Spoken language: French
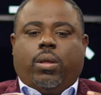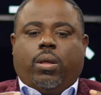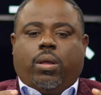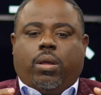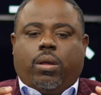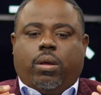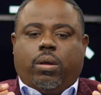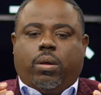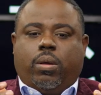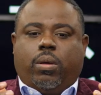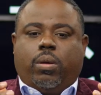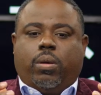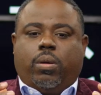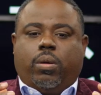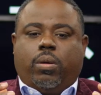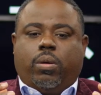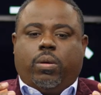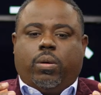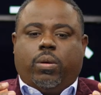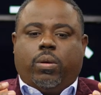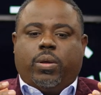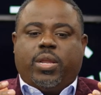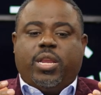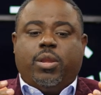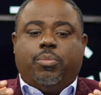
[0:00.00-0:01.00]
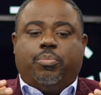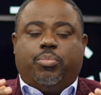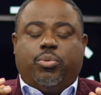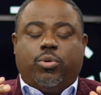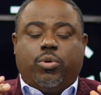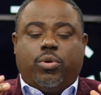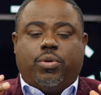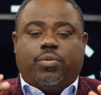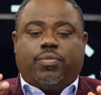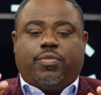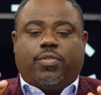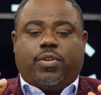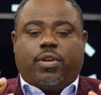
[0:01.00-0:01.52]
euh, ils
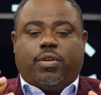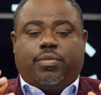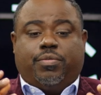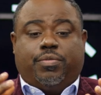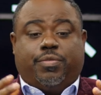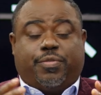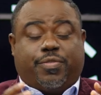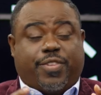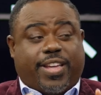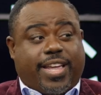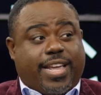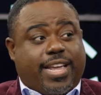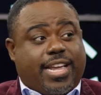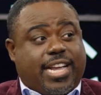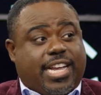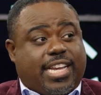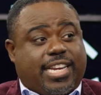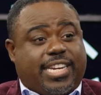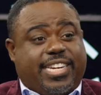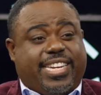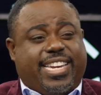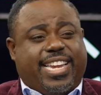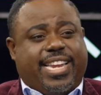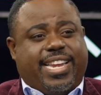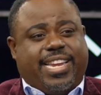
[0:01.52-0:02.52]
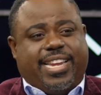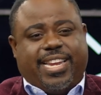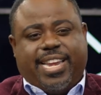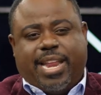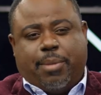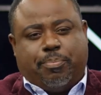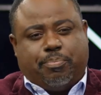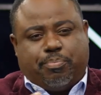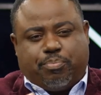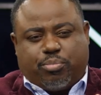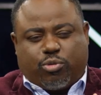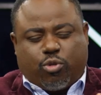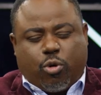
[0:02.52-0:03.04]
peuvent vaincre les
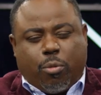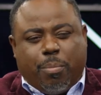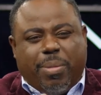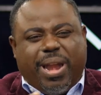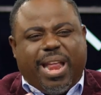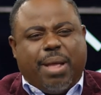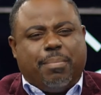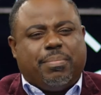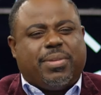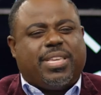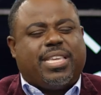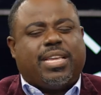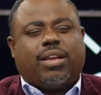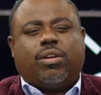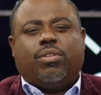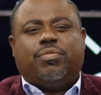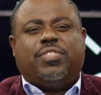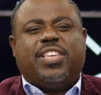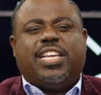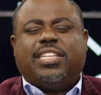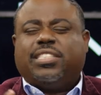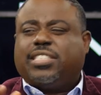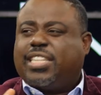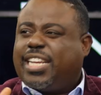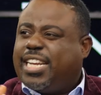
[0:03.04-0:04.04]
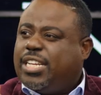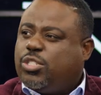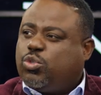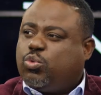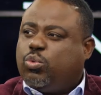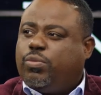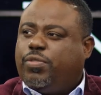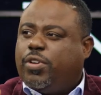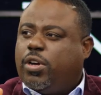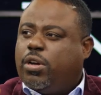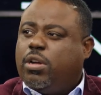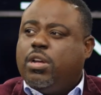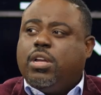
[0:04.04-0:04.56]
problèmes qui reviennent très
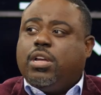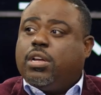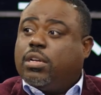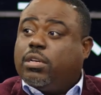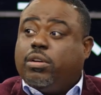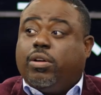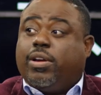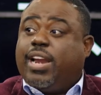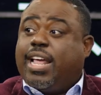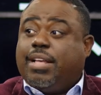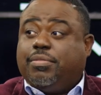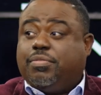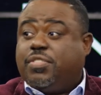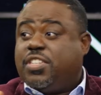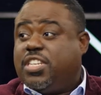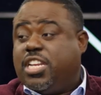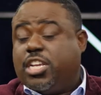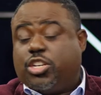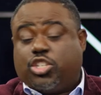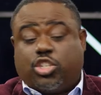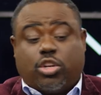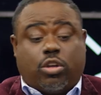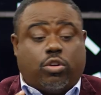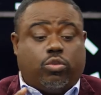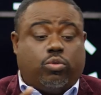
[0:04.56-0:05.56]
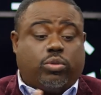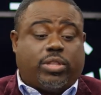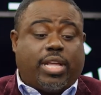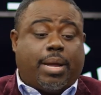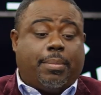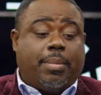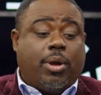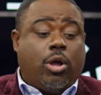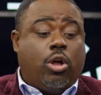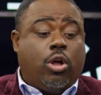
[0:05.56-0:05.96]
souvent hmm. dans la vie des gens, notamment